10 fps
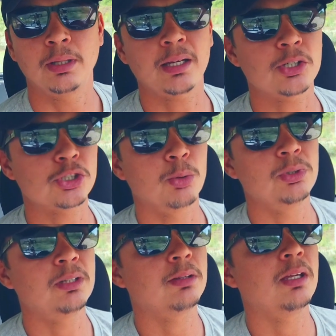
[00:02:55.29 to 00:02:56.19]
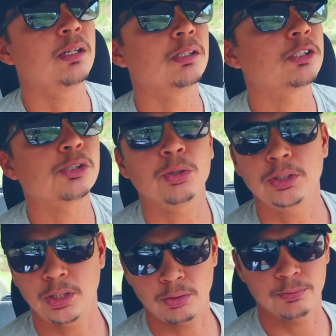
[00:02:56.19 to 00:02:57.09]
na questão de ter
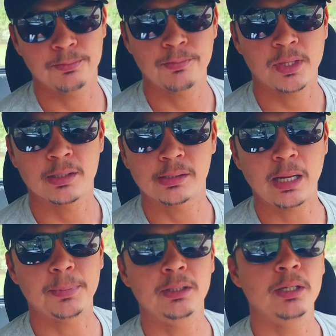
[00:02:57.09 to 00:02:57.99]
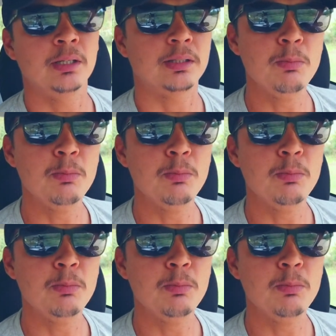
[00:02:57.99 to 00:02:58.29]
só dinheiro, sabe?